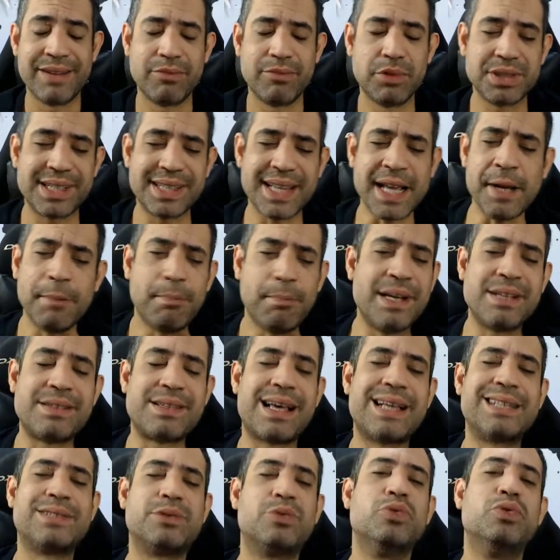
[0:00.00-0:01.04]
Você tem que
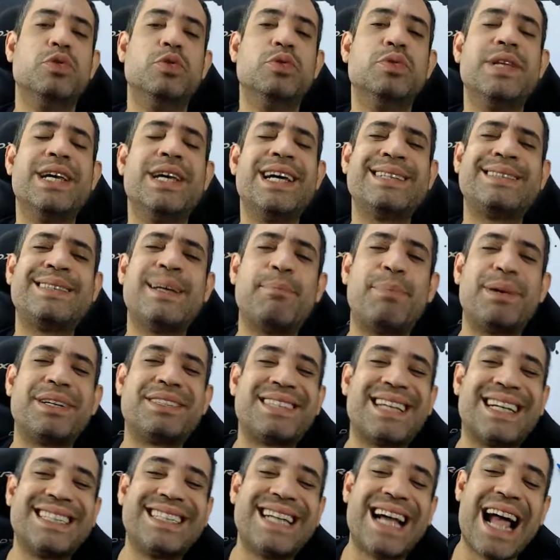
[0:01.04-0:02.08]
pensar tudo, desde a
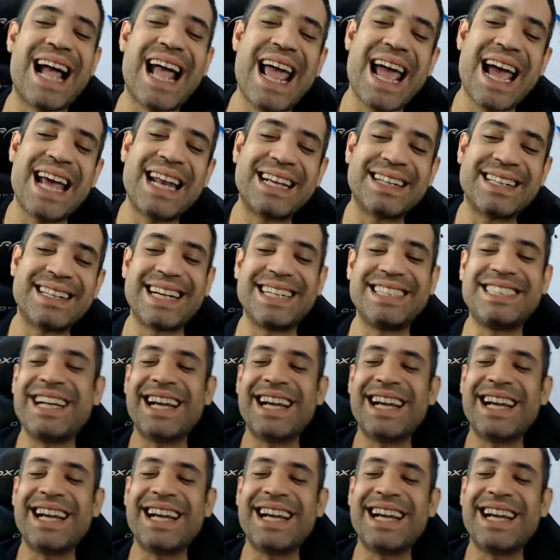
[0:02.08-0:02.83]
passagem aérea até a